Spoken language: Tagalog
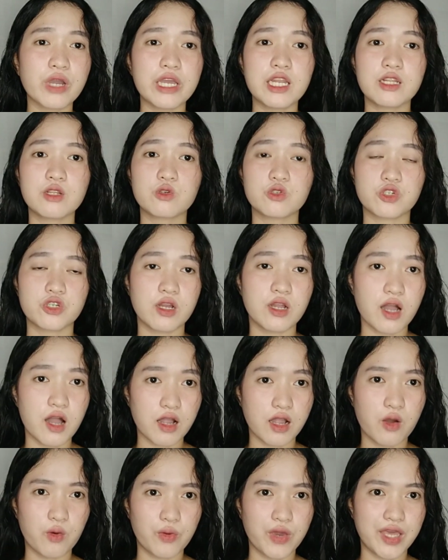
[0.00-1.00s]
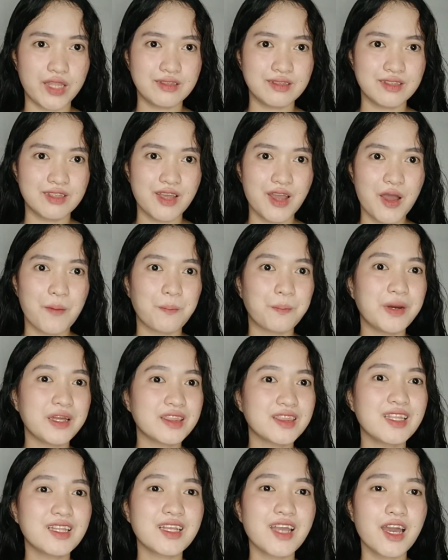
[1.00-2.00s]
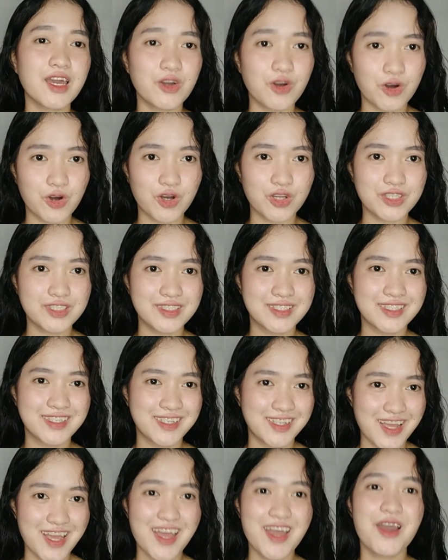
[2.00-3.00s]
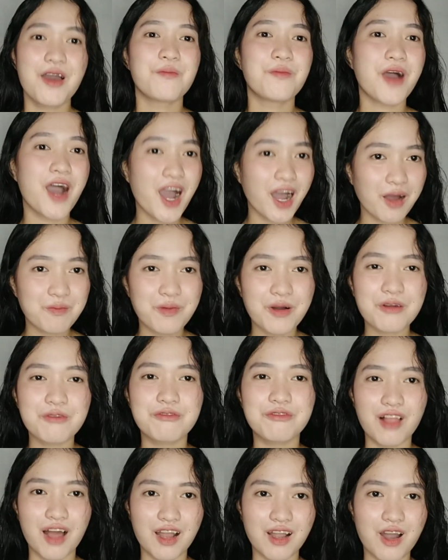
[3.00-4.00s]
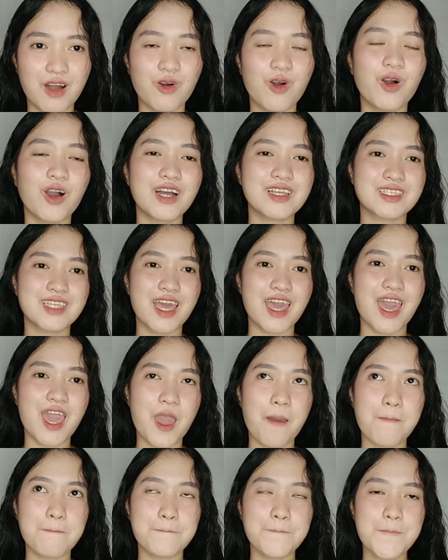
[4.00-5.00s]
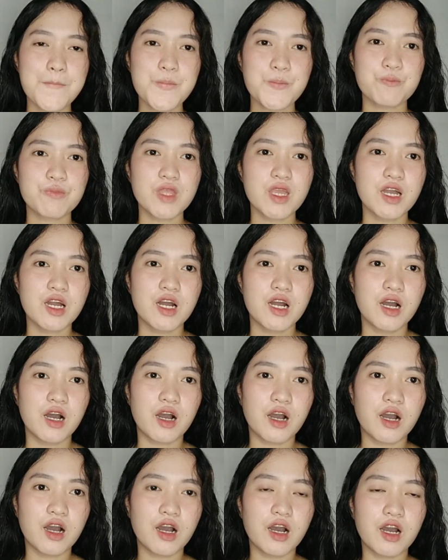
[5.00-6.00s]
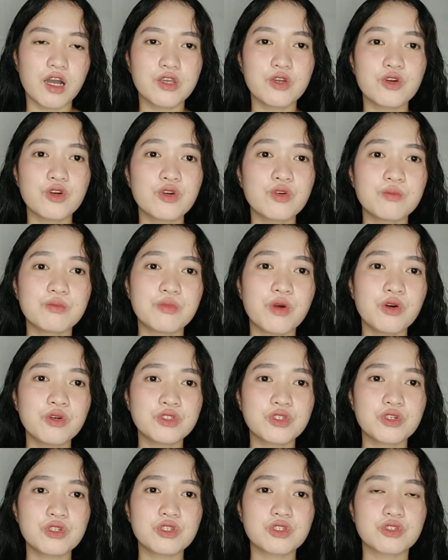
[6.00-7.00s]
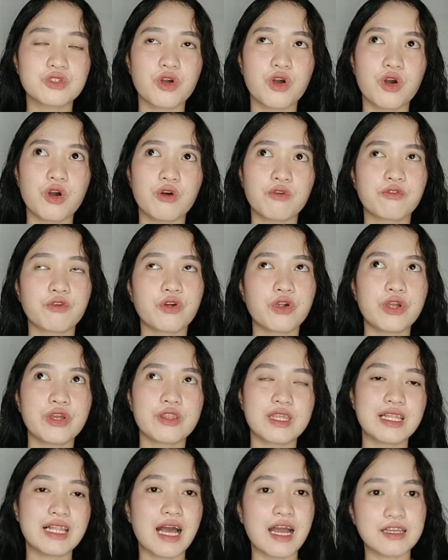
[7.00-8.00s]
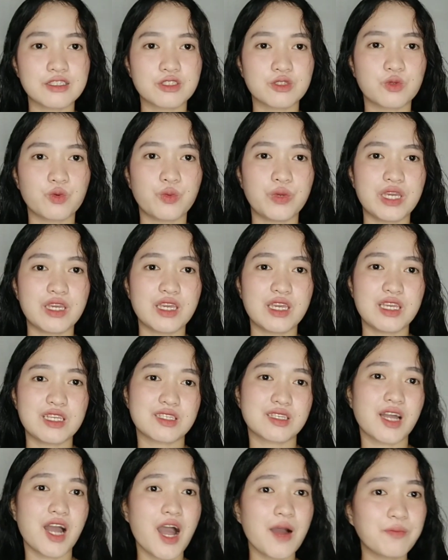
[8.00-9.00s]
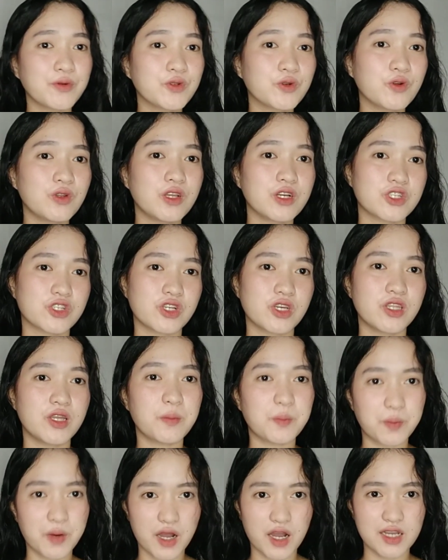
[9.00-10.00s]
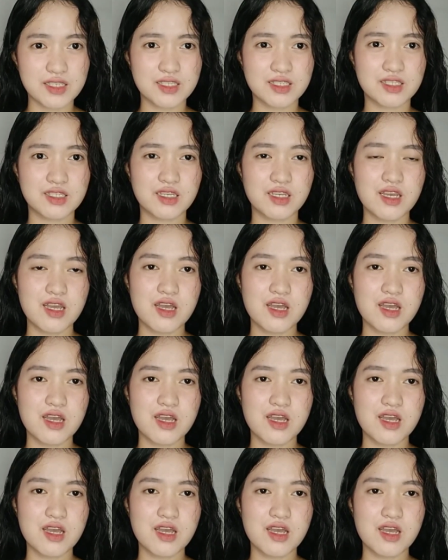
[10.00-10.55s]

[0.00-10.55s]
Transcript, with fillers: kailan ko siya gagawin. But din ngayon, makakapag-vlog ako kasi Uh, yung modules ko for the last week is kahapon ko lang siya na-pass.